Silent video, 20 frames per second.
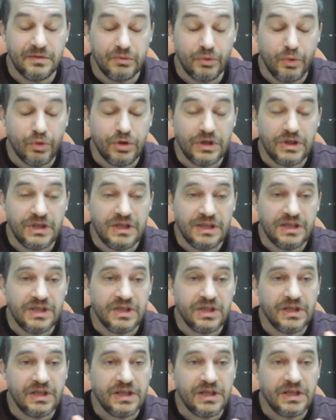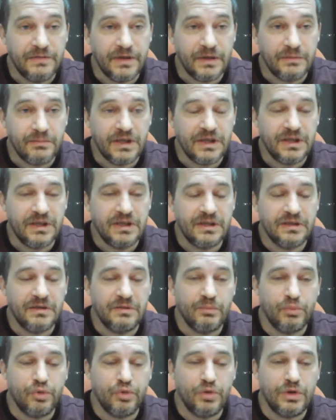o kişiye kişilik
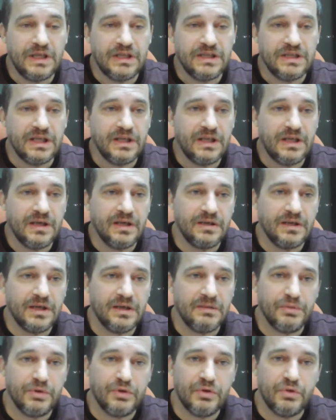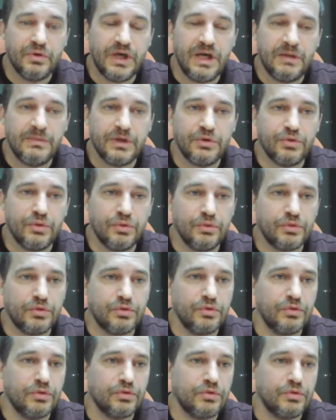atfetmediği müddetçe ne kadar bir o amaç
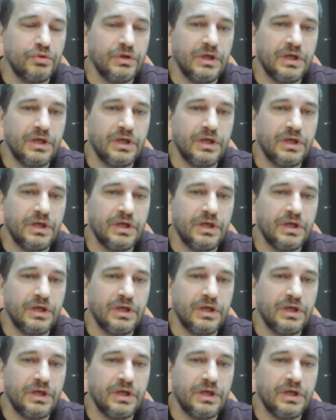olursa olsun,